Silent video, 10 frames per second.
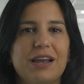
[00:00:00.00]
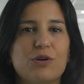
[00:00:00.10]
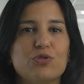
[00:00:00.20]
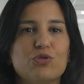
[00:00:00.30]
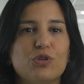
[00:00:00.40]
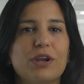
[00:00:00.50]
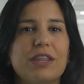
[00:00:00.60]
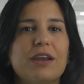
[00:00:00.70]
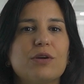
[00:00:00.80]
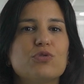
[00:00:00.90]
Las
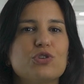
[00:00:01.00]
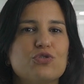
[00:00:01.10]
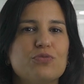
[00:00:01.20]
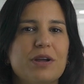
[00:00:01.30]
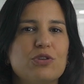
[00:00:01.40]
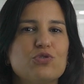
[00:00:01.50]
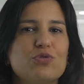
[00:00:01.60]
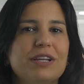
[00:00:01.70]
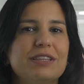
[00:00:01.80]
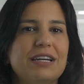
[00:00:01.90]
consultoras de recursos humanos
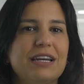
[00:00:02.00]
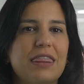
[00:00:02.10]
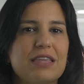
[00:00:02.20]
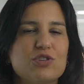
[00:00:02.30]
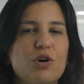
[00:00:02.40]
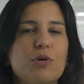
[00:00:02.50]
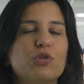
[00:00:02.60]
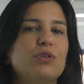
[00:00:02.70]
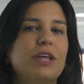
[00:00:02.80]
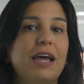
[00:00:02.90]
suelen tener acceso a
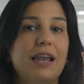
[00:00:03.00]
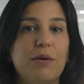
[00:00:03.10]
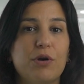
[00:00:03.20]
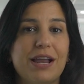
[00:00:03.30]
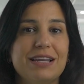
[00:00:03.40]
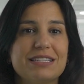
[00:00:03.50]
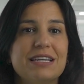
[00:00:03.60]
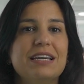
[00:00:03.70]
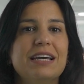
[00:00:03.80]
oportunidades laborales